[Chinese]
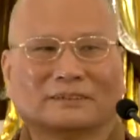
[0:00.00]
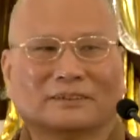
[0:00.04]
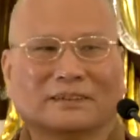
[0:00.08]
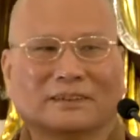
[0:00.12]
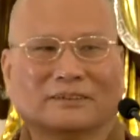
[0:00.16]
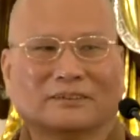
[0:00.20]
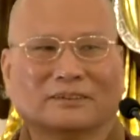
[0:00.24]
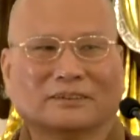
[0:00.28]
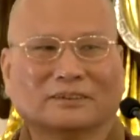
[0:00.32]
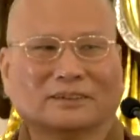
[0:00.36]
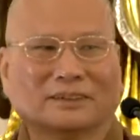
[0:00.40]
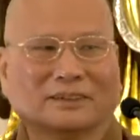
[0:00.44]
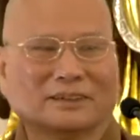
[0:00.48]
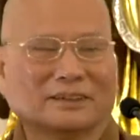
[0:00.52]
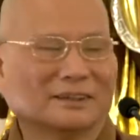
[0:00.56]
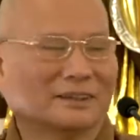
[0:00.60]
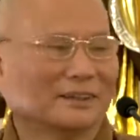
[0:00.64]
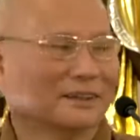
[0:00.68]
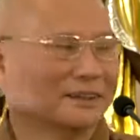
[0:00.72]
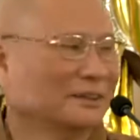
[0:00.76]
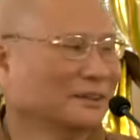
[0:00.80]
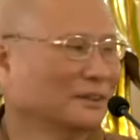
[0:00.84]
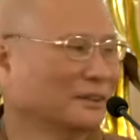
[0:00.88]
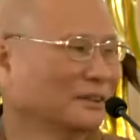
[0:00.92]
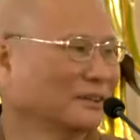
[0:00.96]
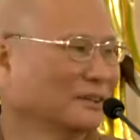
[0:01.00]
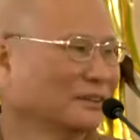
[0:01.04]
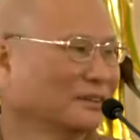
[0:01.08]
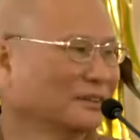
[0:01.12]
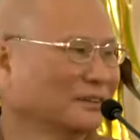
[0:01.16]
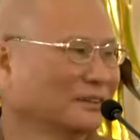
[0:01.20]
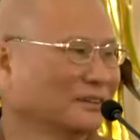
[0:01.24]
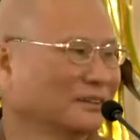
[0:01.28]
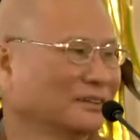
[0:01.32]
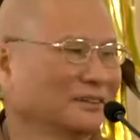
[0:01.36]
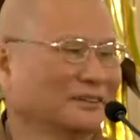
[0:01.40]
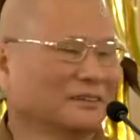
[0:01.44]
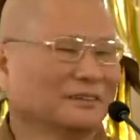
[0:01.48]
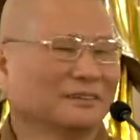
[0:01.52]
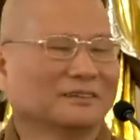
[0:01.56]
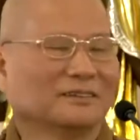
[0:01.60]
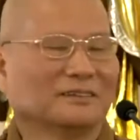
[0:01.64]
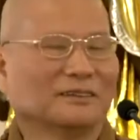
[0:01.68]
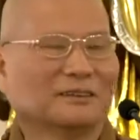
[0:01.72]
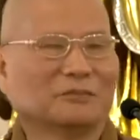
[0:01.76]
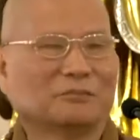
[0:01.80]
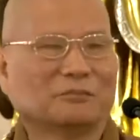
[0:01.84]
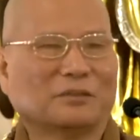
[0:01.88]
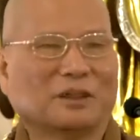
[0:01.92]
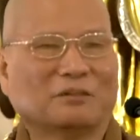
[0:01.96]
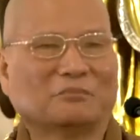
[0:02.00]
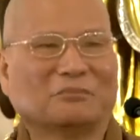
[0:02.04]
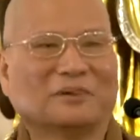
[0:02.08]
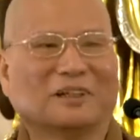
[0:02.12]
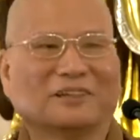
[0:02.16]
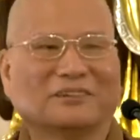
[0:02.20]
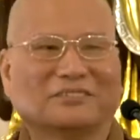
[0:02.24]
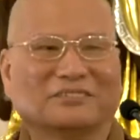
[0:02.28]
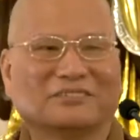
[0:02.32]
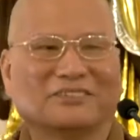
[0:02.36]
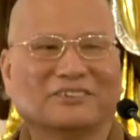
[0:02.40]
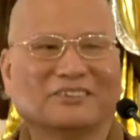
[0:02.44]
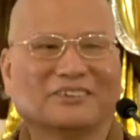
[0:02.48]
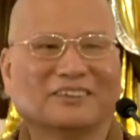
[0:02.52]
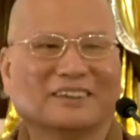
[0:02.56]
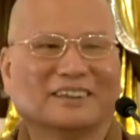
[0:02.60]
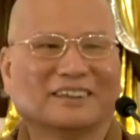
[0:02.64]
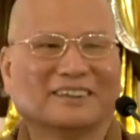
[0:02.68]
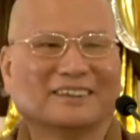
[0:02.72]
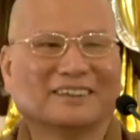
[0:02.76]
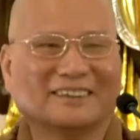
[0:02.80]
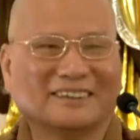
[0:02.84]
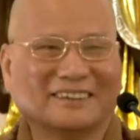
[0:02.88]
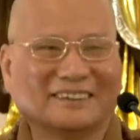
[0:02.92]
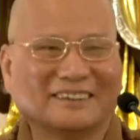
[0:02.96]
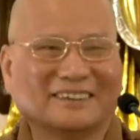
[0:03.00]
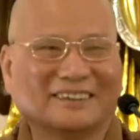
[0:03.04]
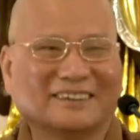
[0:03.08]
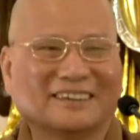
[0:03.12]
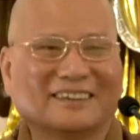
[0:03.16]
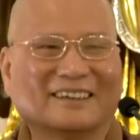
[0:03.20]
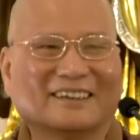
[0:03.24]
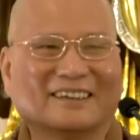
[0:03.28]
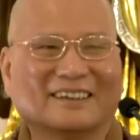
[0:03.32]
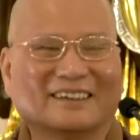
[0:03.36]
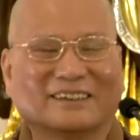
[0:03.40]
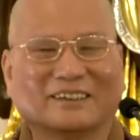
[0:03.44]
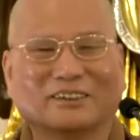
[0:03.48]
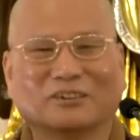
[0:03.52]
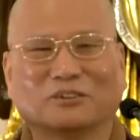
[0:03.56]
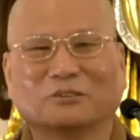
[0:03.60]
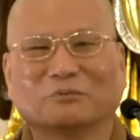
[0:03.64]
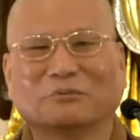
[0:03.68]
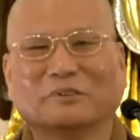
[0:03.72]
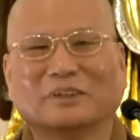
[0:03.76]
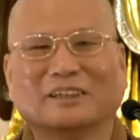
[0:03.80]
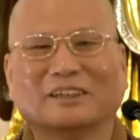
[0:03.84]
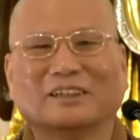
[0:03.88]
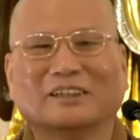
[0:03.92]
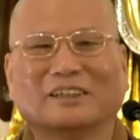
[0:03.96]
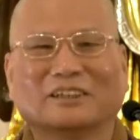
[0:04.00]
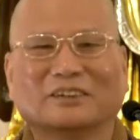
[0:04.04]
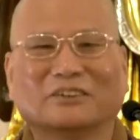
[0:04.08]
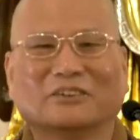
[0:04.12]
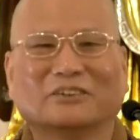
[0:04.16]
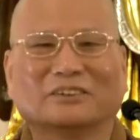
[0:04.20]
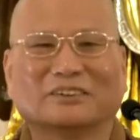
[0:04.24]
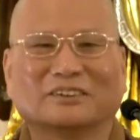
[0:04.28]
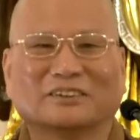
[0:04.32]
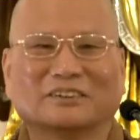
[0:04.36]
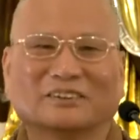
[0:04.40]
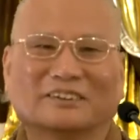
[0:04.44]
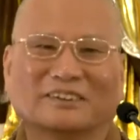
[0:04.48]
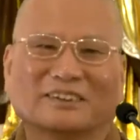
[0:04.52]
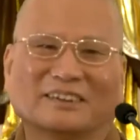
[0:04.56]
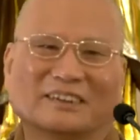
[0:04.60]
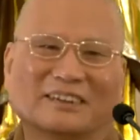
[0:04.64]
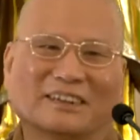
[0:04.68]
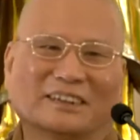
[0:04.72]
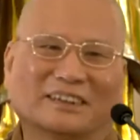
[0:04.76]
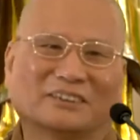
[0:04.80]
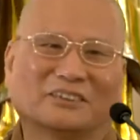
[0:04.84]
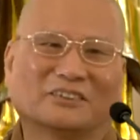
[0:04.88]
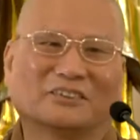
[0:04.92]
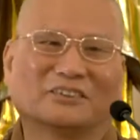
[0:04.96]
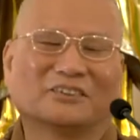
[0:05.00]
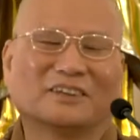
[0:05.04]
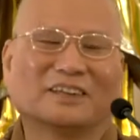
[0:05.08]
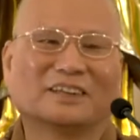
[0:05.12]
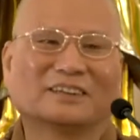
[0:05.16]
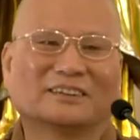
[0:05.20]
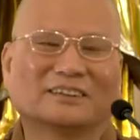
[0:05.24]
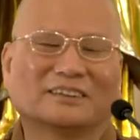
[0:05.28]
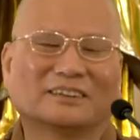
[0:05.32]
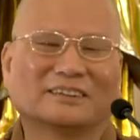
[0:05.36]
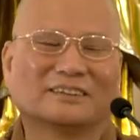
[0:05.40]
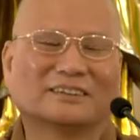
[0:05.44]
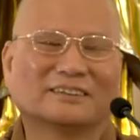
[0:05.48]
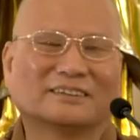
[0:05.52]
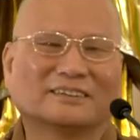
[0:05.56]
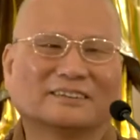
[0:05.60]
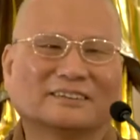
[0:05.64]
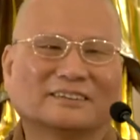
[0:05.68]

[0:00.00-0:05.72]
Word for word: 啊，或者可以去拜拜佛也可以啊，因为我们运动就是这两种方式。